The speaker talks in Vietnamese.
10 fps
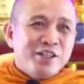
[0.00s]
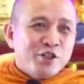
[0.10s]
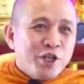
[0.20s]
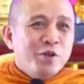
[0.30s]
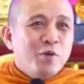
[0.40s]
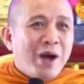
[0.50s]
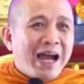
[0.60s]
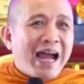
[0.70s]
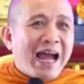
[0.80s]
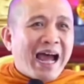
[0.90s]
xuân
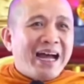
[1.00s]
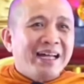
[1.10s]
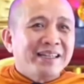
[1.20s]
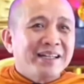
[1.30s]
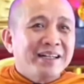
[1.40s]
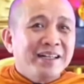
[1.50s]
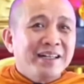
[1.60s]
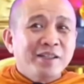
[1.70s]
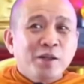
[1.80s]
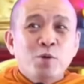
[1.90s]
qua hạ
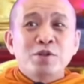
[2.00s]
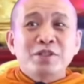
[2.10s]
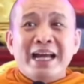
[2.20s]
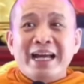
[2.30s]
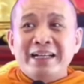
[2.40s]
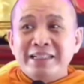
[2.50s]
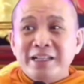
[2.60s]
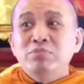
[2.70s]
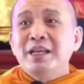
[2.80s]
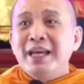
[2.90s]
tới thu sang
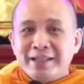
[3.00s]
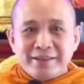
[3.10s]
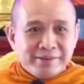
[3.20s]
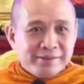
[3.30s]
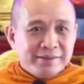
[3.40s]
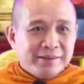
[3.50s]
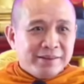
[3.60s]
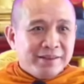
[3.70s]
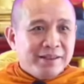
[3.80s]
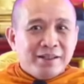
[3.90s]
đông về
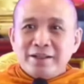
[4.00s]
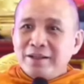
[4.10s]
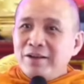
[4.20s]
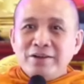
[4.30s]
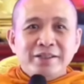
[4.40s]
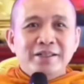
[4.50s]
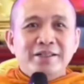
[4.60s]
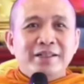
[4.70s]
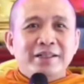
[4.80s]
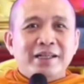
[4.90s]
con
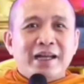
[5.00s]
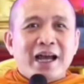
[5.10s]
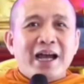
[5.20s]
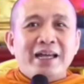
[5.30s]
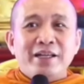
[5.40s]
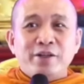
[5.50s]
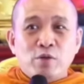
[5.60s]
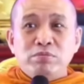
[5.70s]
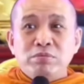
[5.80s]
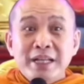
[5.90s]
người ai
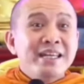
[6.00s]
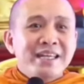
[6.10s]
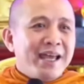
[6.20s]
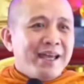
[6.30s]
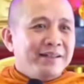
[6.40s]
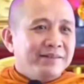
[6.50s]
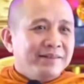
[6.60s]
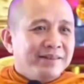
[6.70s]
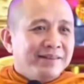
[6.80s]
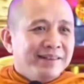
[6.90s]
cũng đi về
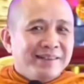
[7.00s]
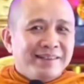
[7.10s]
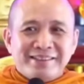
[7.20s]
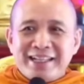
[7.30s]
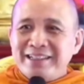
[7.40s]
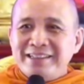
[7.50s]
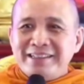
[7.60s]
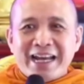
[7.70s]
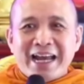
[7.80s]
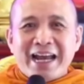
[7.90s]
sanh
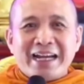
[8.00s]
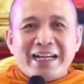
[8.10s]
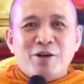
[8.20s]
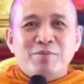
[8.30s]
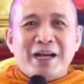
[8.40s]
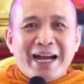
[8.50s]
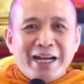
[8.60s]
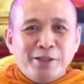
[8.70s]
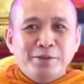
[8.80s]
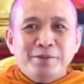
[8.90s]
ra không
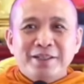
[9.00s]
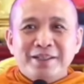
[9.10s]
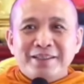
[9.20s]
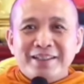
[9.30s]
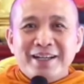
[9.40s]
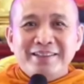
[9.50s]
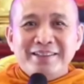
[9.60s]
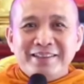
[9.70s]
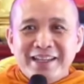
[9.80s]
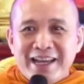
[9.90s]
áo
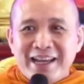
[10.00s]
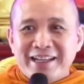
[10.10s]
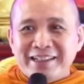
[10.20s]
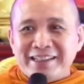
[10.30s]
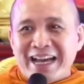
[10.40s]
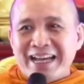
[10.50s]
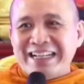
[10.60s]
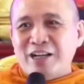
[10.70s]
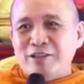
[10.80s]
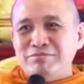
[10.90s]
chết về tay
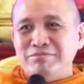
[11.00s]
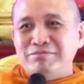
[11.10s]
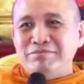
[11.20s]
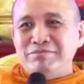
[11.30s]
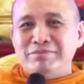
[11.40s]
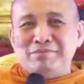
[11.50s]
không